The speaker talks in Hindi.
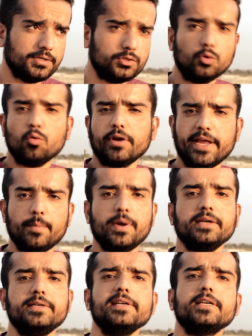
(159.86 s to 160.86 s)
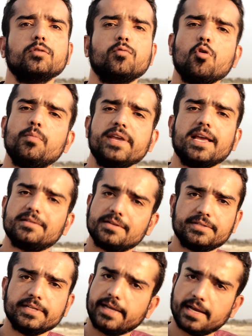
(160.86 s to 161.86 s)
स्टोर एम आई ठीक है तो वो भी एस
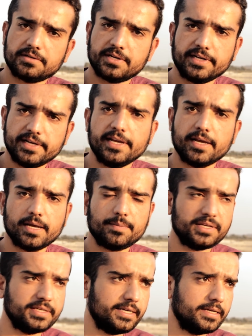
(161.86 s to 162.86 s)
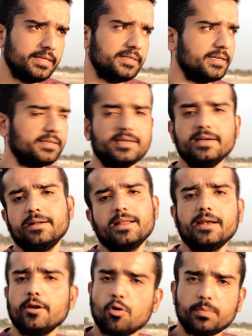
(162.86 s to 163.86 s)
एच डी कैशिंग ही है बेसिकली जैसे
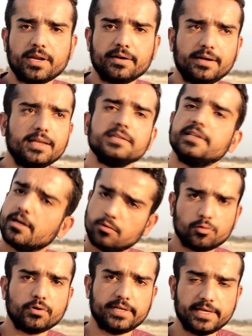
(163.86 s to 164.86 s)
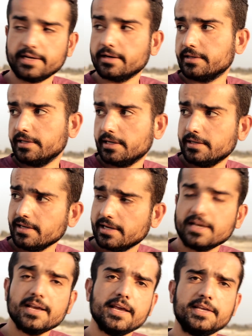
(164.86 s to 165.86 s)
इंटेल ने ऑप्टेन रिलीज़ किया उन्होंने ये कर दिया ठीक
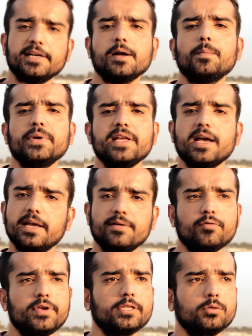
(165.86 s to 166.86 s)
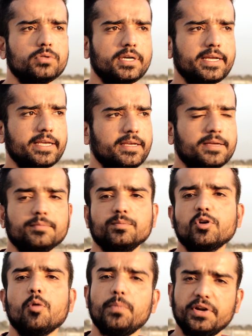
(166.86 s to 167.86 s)
है ये कंपनियाँ हैं वो एक दूसरे के
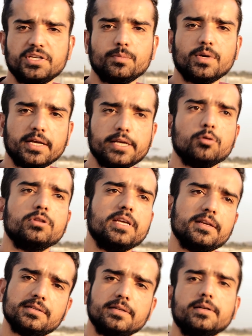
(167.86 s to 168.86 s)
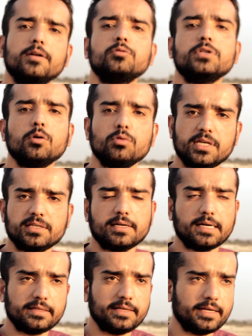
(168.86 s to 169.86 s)
कॉम्पिटिशन में लगी होती है कुछ ना कुछ ऐसा
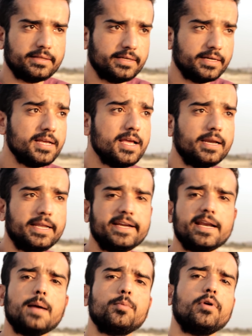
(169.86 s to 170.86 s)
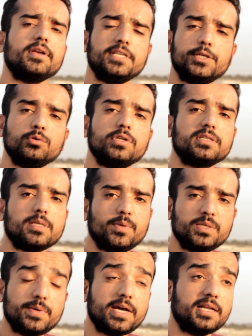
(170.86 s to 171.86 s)
करती रहती है लेकिन आपको एज ए यूज़र
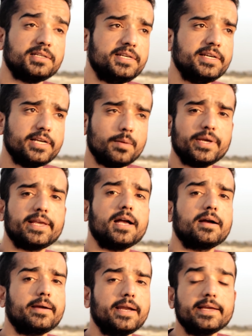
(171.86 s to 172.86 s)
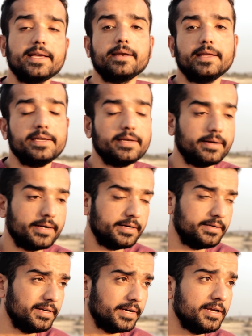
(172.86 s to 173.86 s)
समझ में आना चाहिए कि हमें क्या करना है क्या नहीं करना है
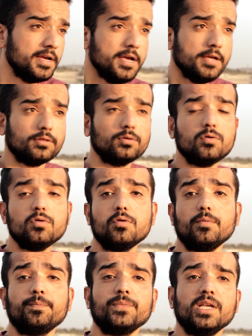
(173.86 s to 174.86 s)
ठीक है तो